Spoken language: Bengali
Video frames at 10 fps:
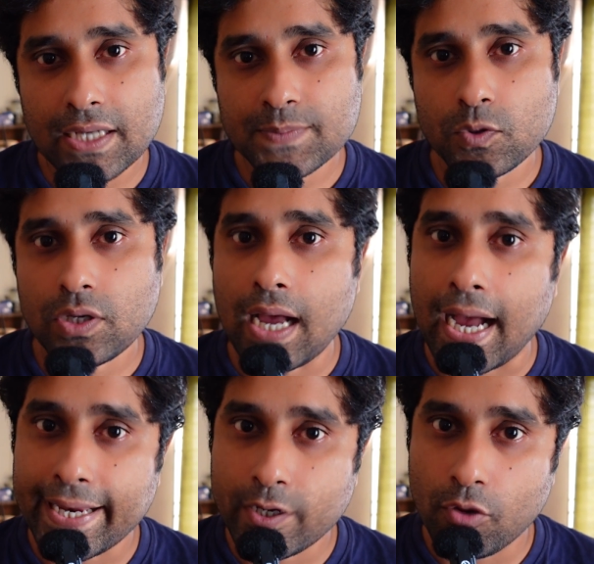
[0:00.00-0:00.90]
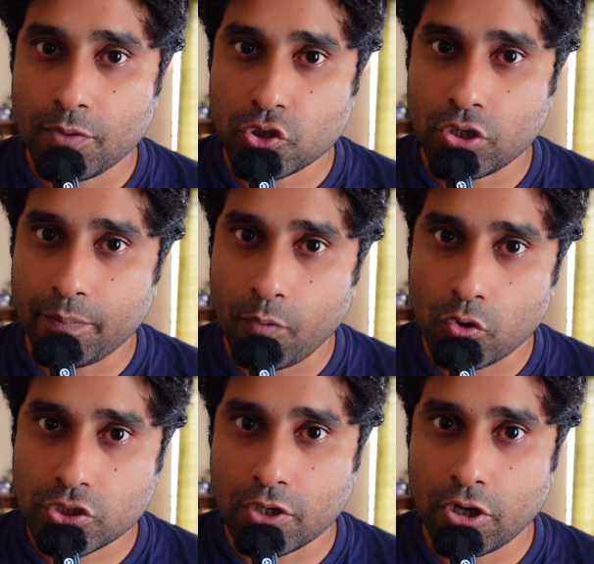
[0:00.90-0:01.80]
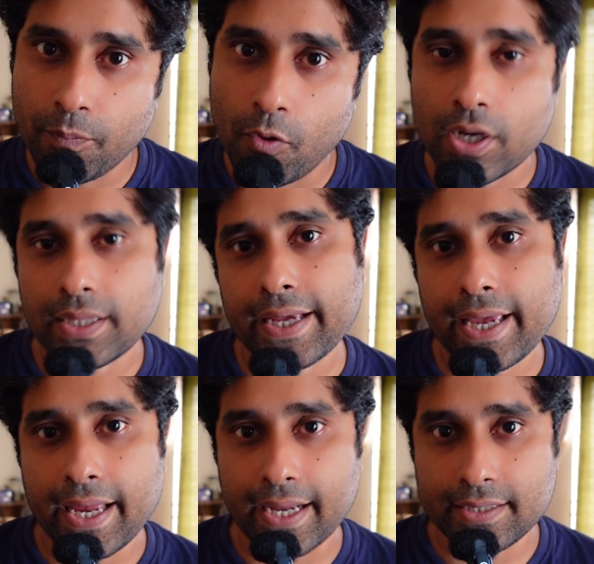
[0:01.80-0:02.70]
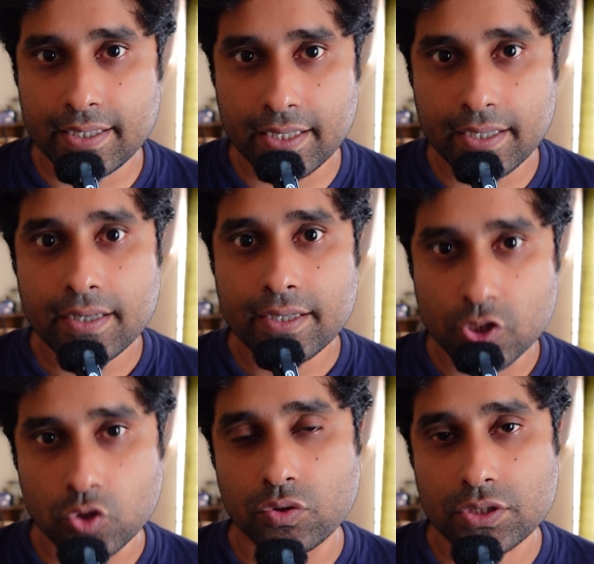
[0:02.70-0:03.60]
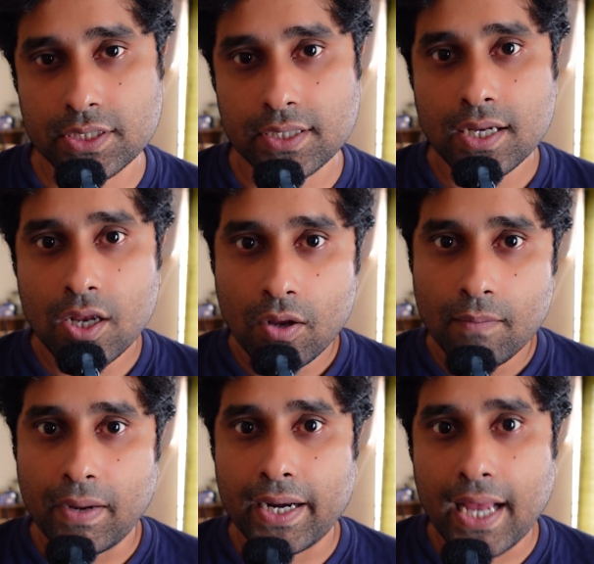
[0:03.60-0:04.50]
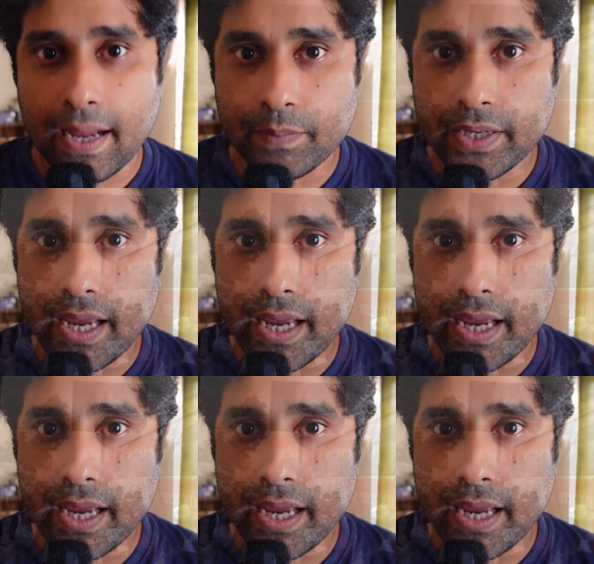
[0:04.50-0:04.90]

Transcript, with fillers: পাসপোর্টটা হাই কমিশনে পৌঁছানোর পরে থেকে একদিনে ইস্যু হচ্ছে মানে আপনি